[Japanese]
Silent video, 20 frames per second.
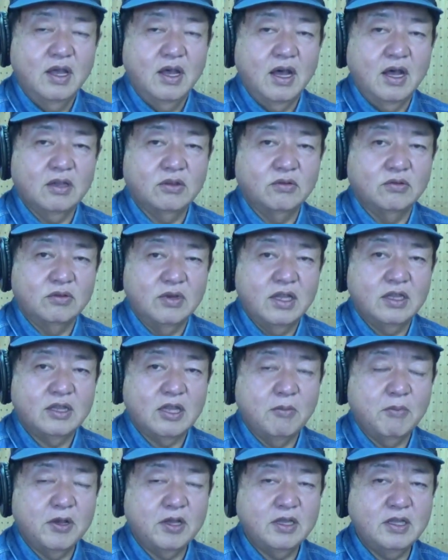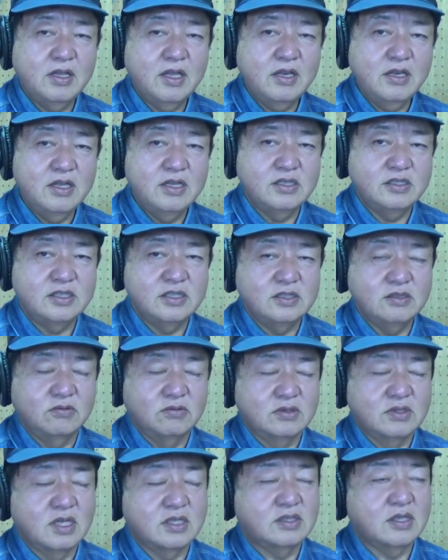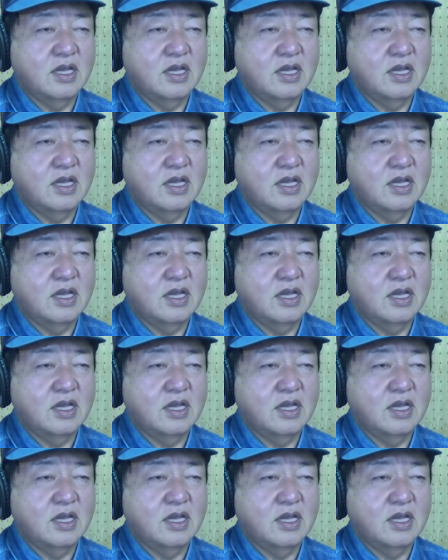あとね、玉城デニー知事を支